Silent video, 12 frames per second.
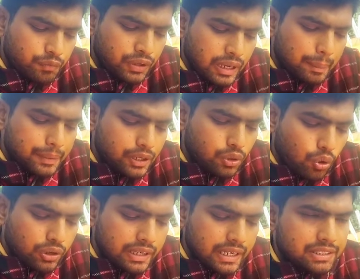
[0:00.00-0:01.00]
फिर आपकी
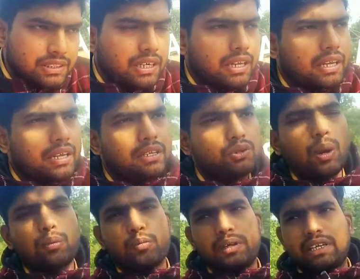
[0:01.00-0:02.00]
नोकनी कैसे चेक करेंगे तो
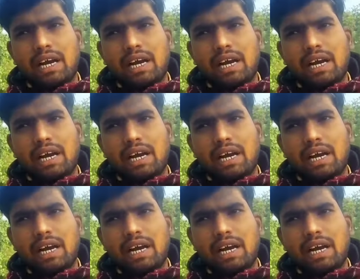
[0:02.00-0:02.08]
आपको मैं